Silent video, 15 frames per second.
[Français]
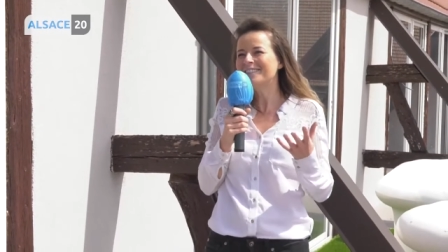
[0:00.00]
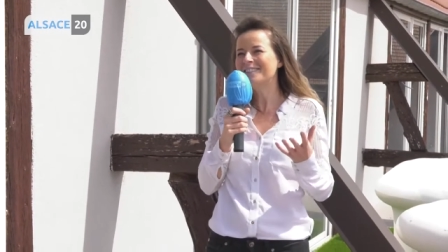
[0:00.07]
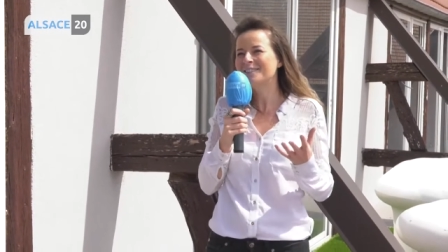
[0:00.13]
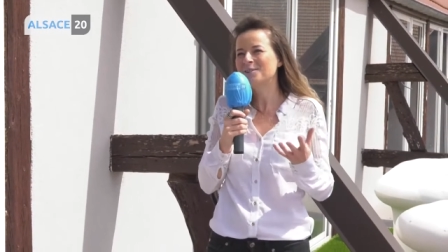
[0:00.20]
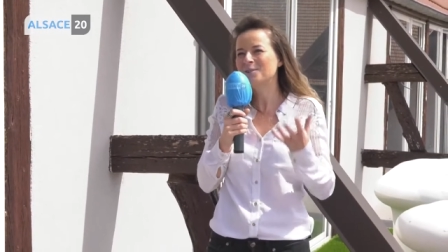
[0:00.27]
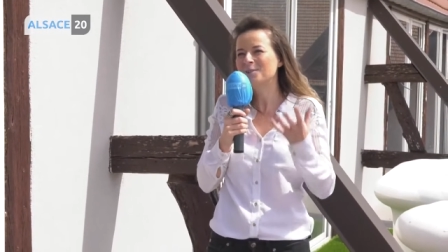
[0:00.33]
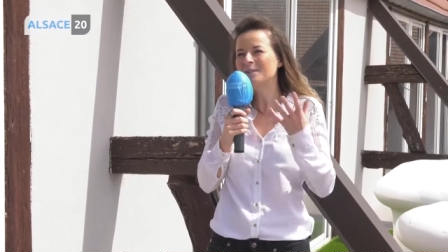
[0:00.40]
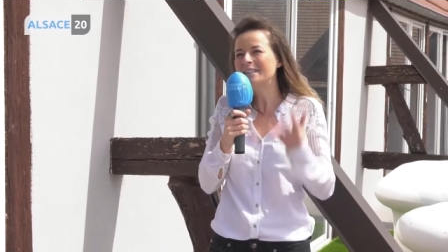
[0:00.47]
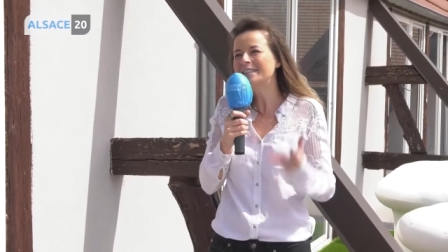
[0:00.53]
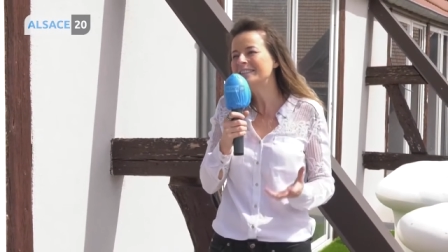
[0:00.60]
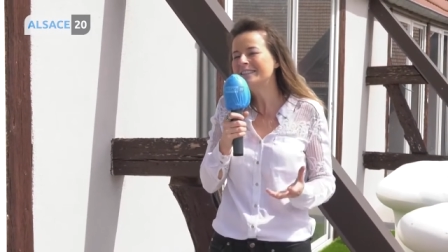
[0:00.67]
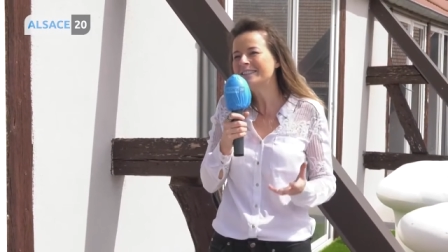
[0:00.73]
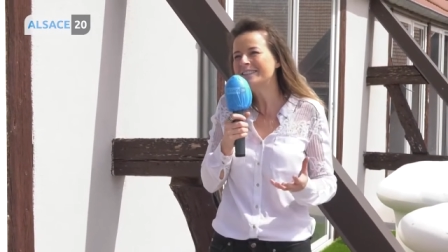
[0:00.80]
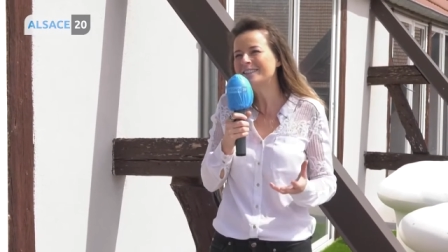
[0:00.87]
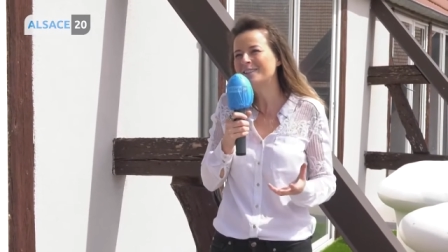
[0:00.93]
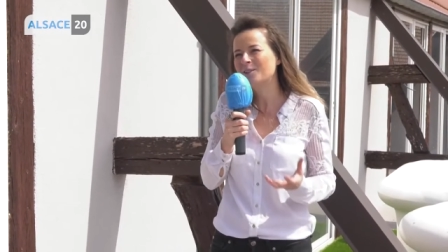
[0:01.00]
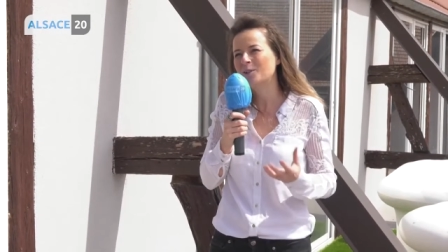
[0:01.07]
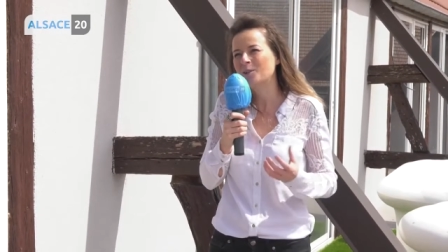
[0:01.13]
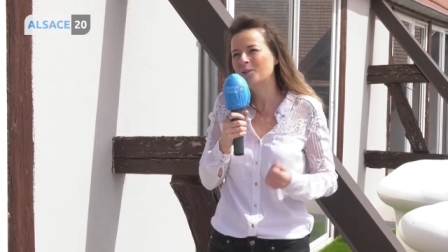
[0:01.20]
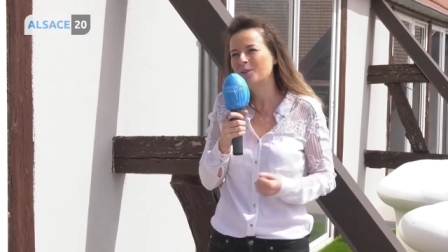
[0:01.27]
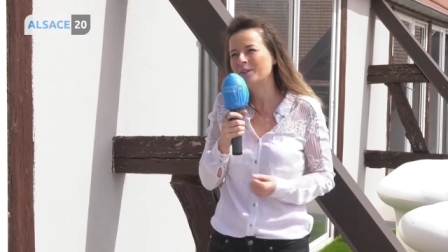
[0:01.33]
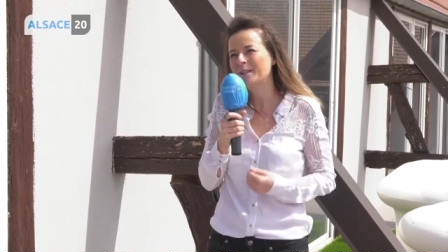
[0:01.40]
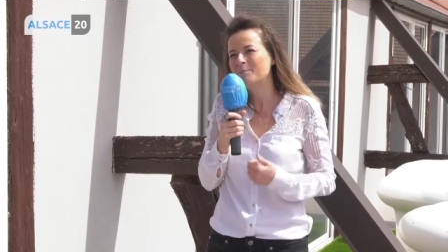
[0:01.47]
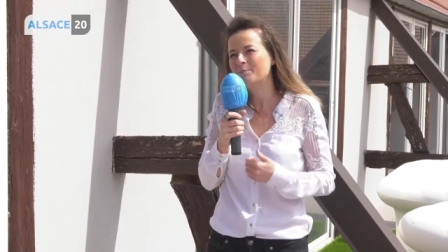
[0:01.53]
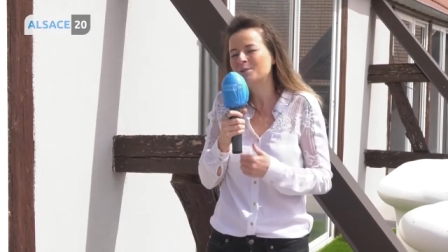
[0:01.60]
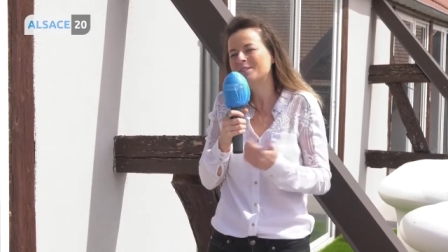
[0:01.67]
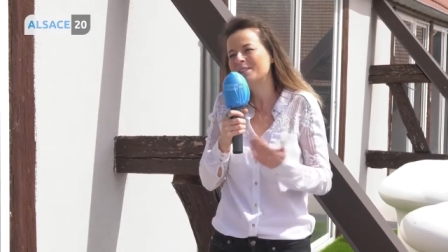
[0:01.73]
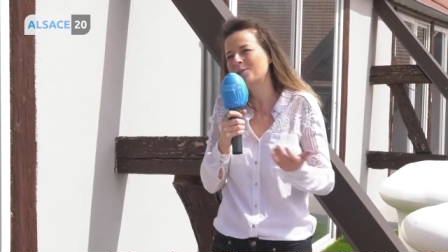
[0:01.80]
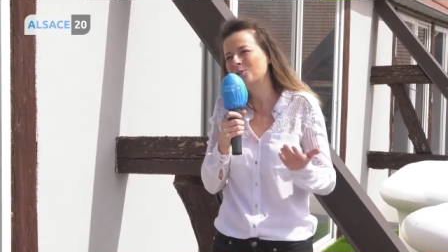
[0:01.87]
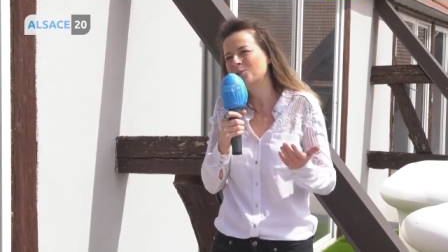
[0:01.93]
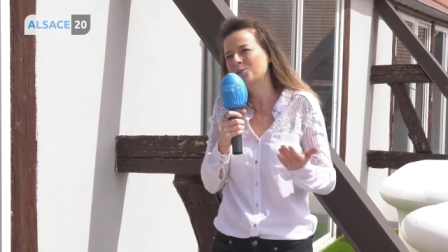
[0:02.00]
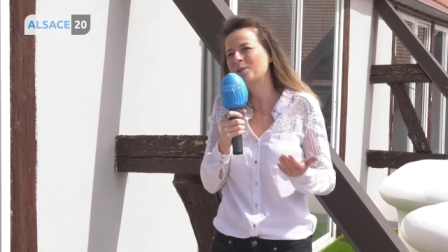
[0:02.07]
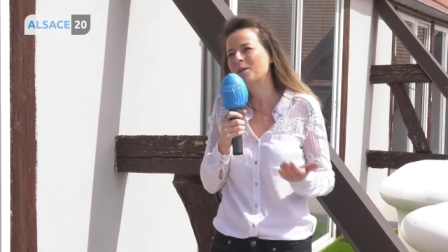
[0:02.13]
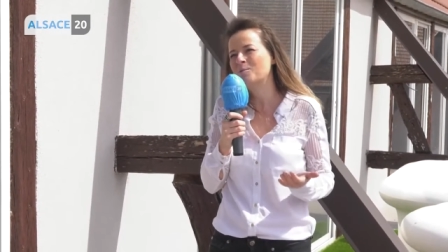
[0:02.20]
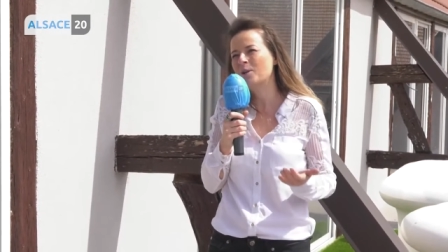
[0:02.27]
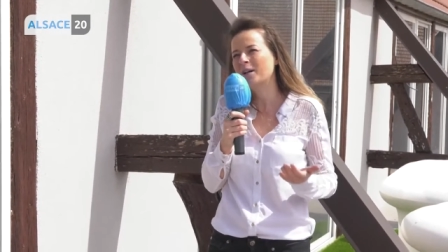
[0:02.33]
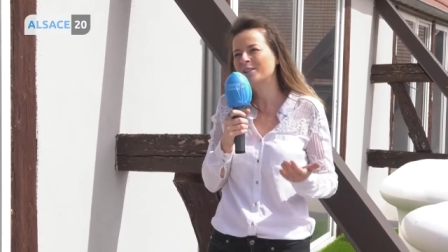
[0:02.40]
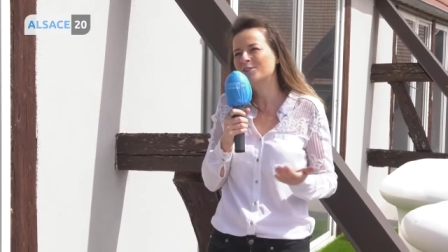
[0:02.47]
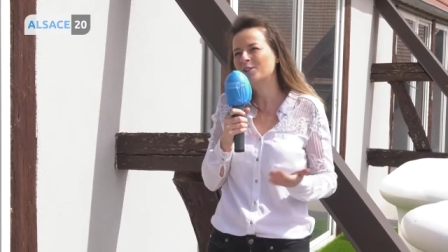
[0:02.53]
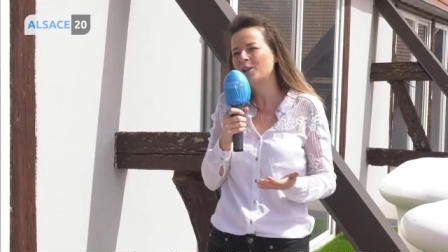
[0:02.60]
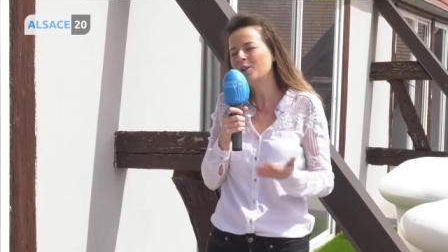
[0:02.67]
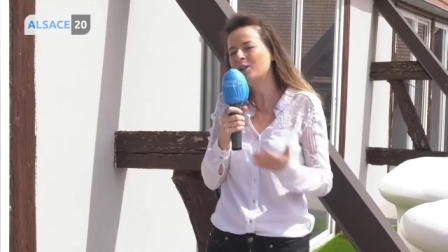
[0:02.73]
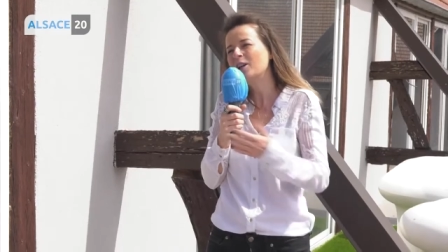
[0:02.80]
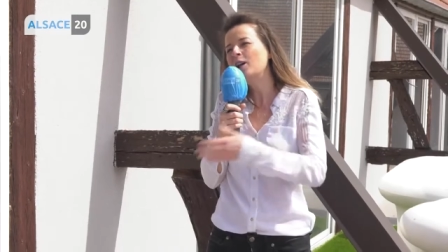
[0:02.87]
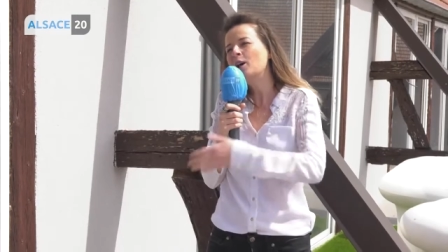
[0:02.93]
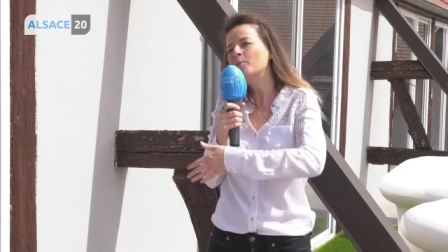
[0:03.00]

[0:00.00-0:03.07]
C'est qu'ici, euh, on est plus de 50 collaborateurs,